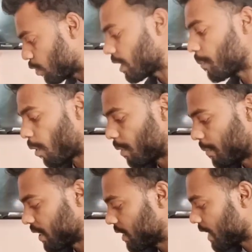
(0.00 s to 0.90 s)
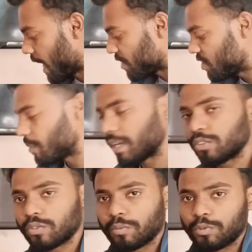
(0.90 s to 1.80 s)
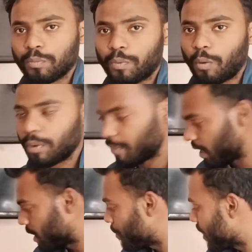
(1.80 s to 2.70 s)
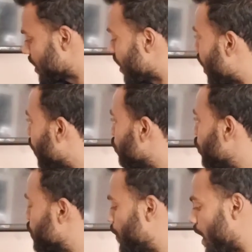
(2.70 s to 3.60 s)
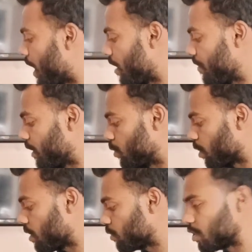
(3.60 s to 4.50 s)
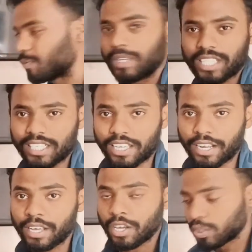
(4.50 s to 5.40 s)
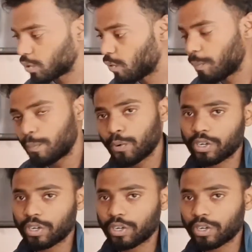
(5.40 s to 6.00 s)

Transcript: छोटा प्रॉब्लम है जैसे कि एच जो जो प्रॉब्लम है कि मैं ऐसे लगा रहा हूँ तो डिस्प्ले आ रहा है फिर छोड़ रहा हूँ तो डिस्प्ले चला जा रहा है तो वो